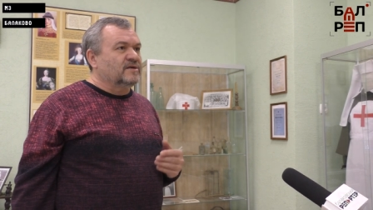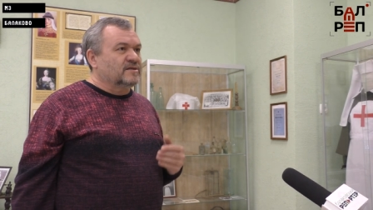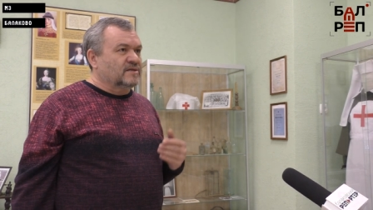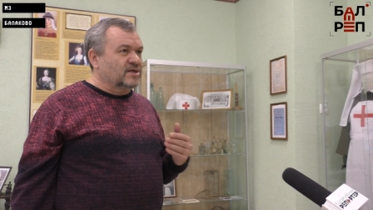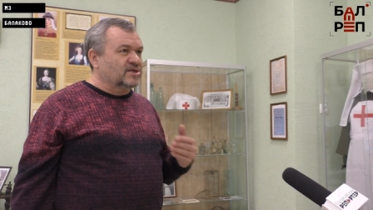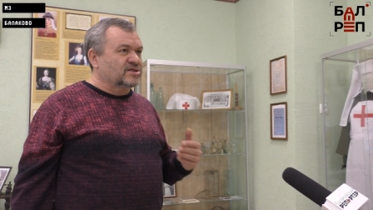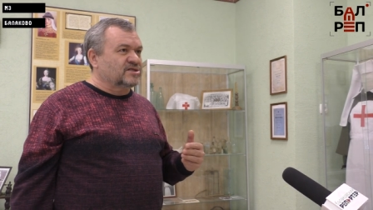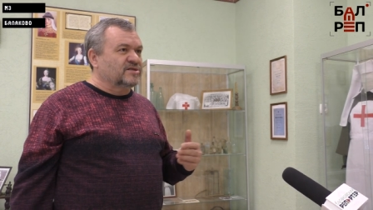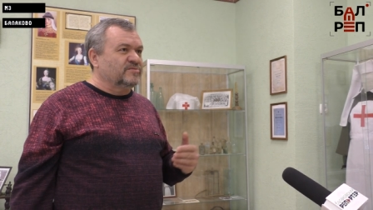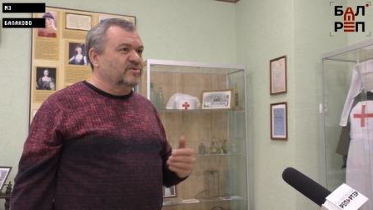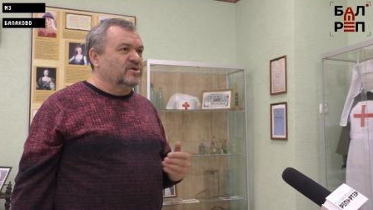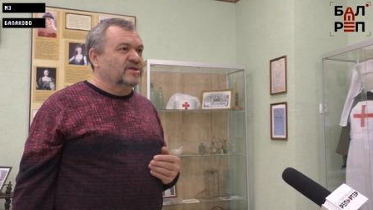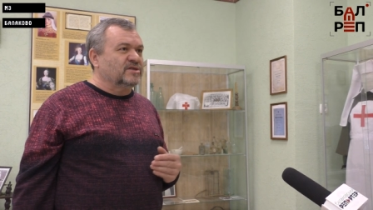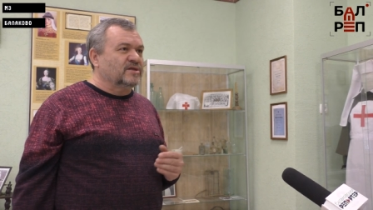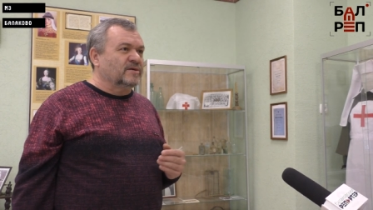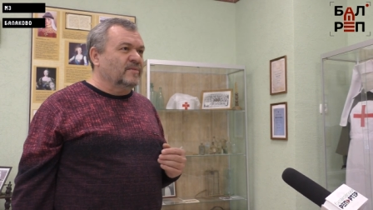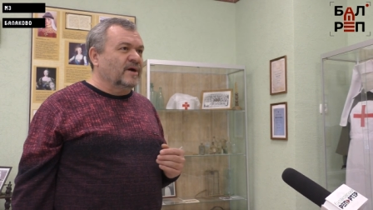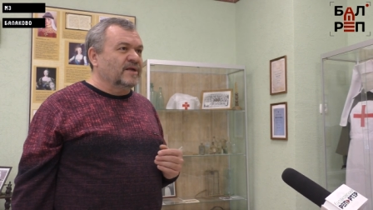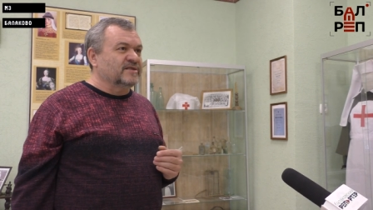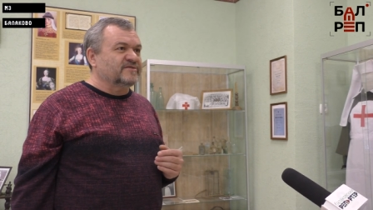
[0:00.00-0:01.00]
наш
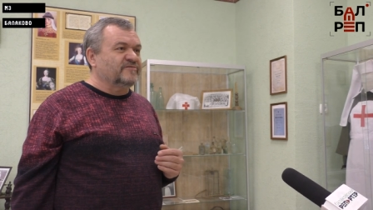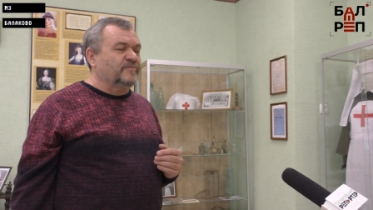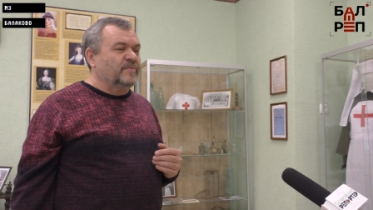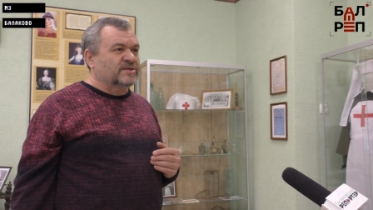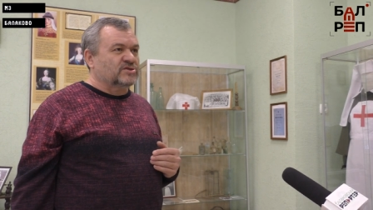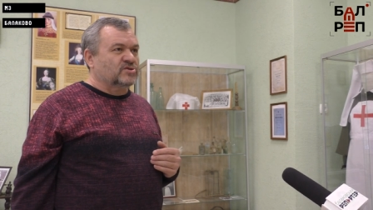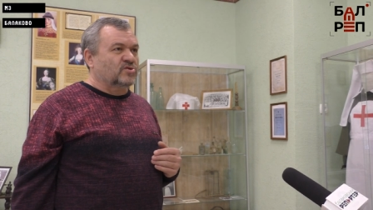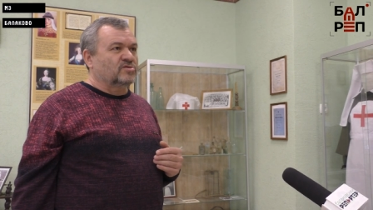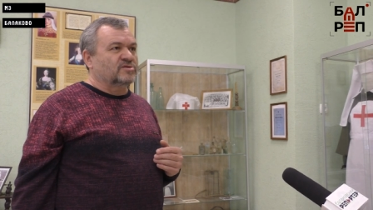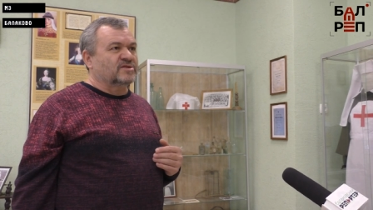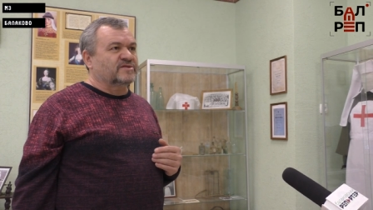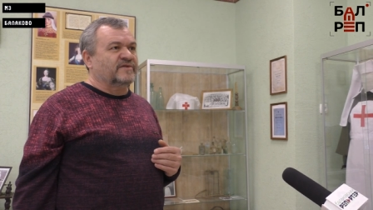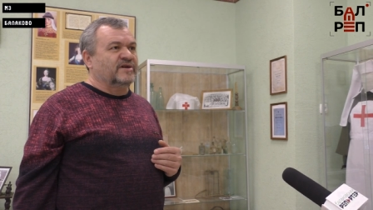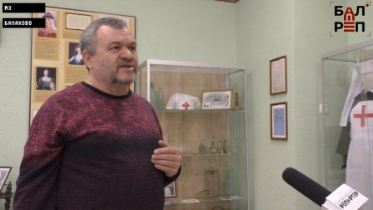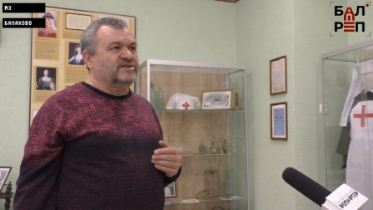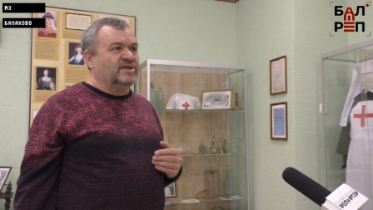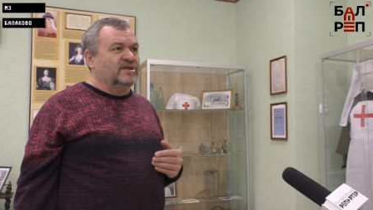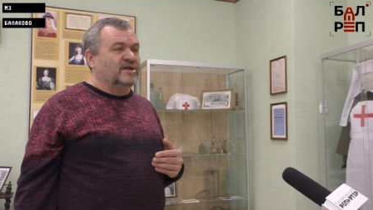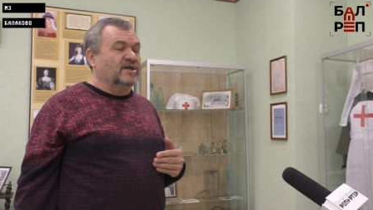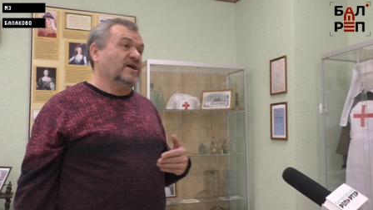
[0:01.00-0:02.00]
знаменитый Мальцев построил на свои
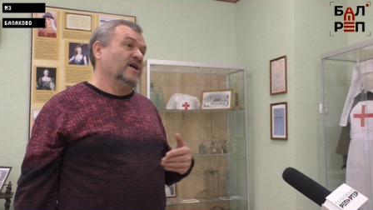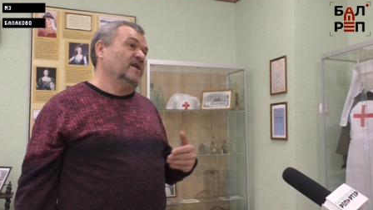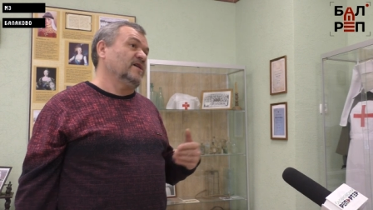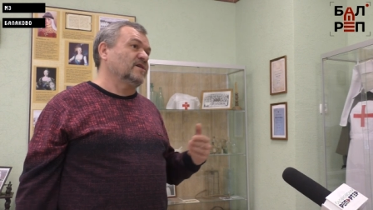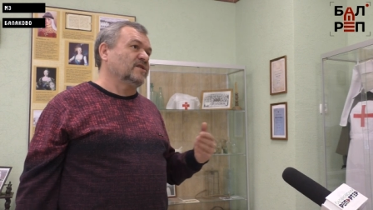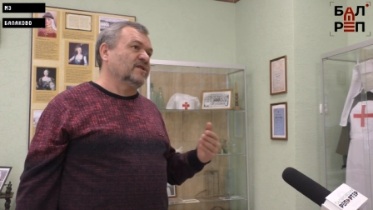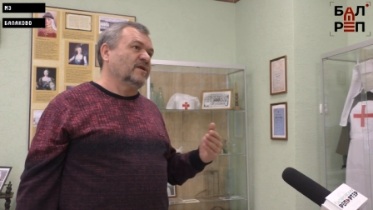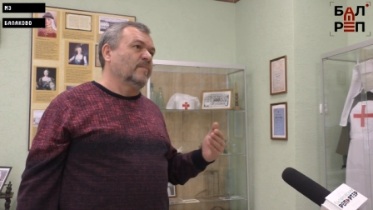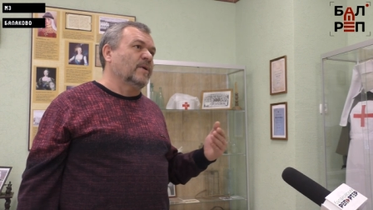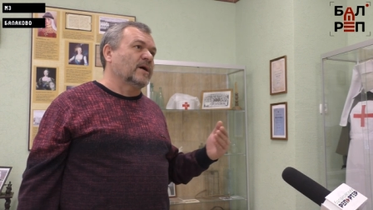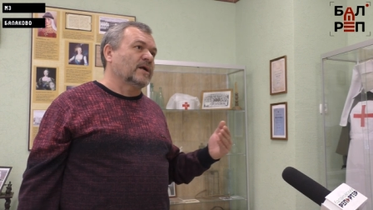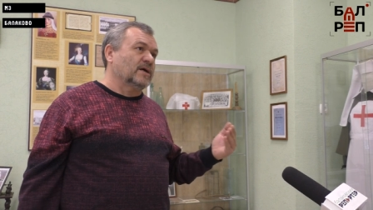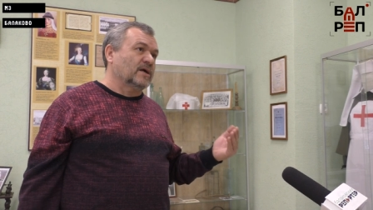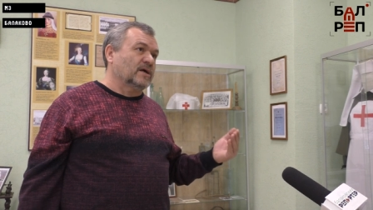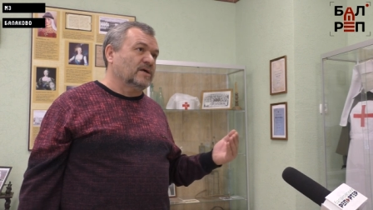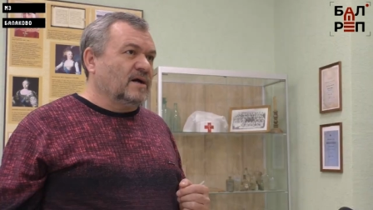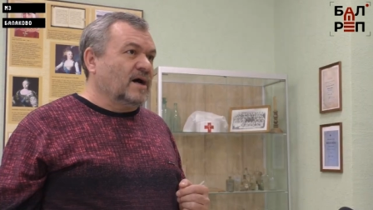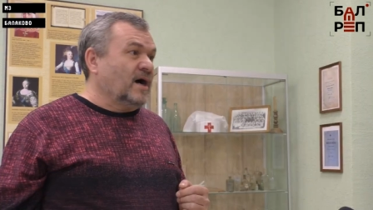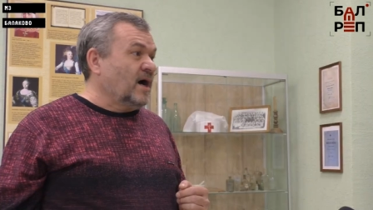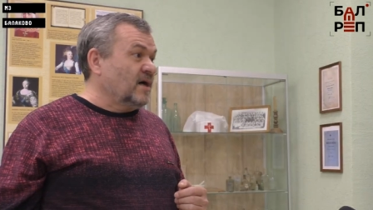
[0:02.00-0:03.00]
деньги холерный
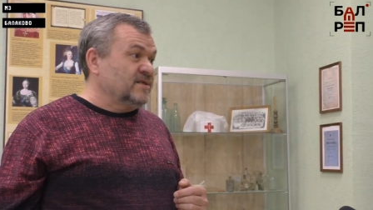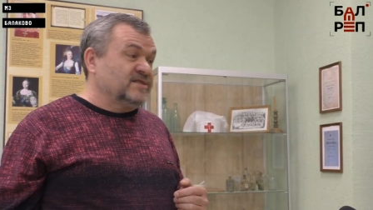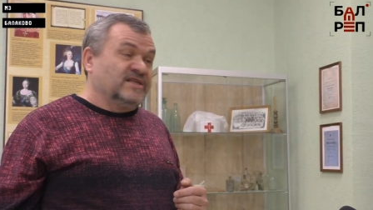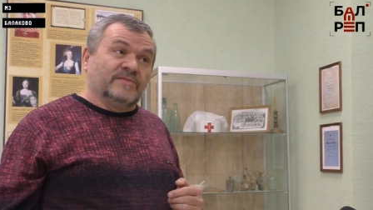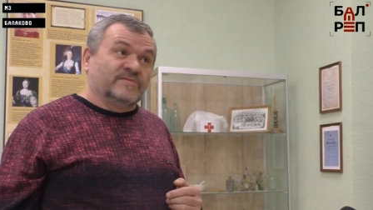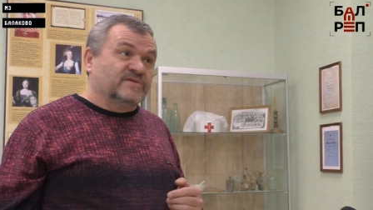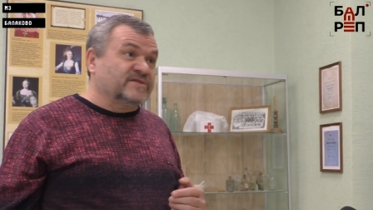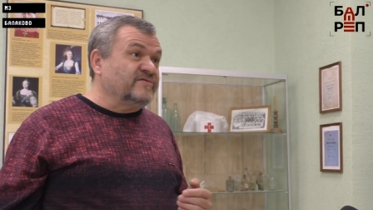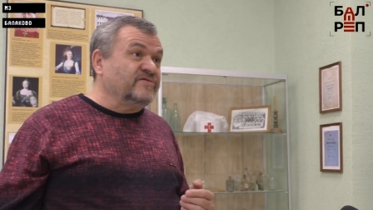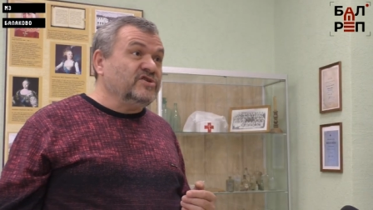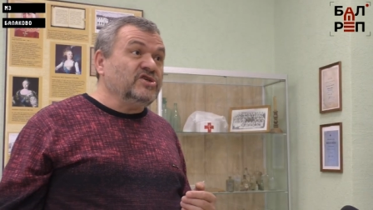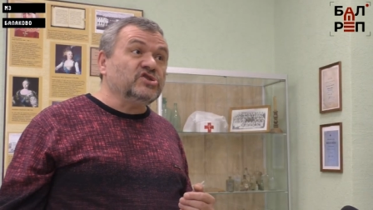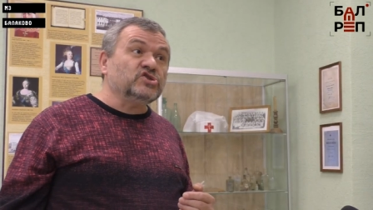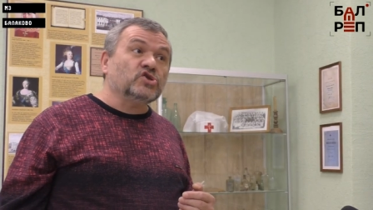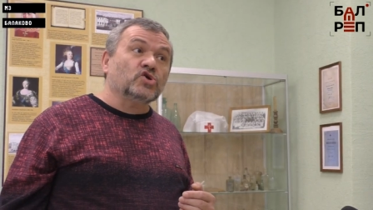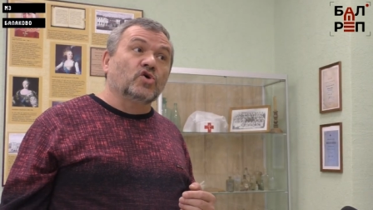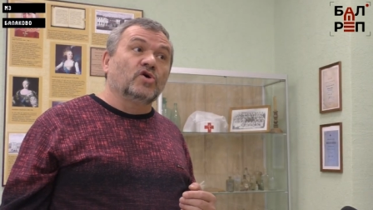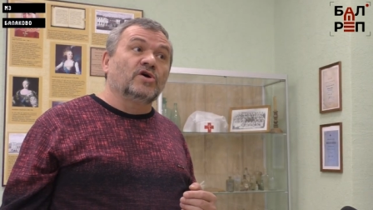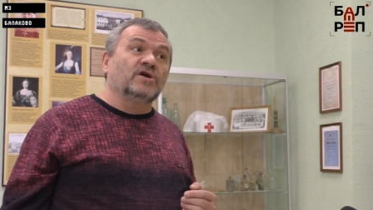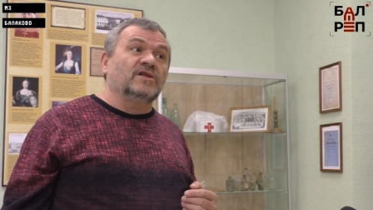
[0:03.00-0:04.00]
барак. А земство не
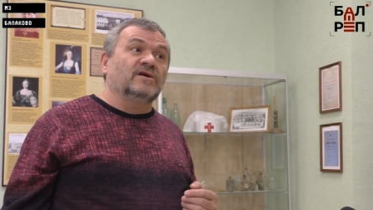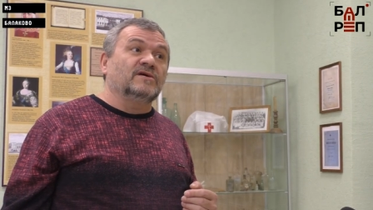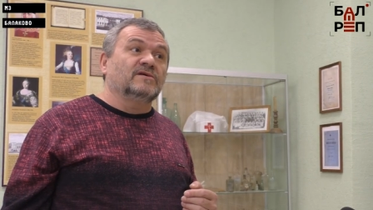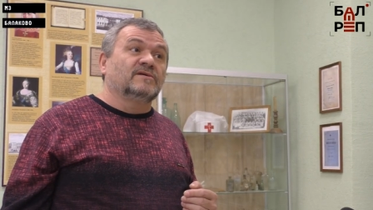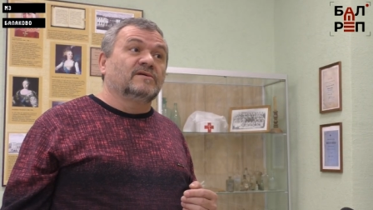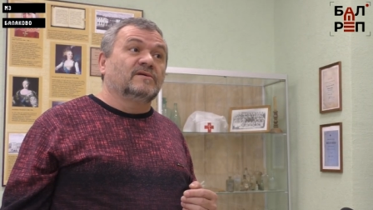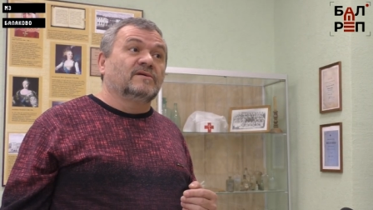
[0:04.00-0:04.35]
строило.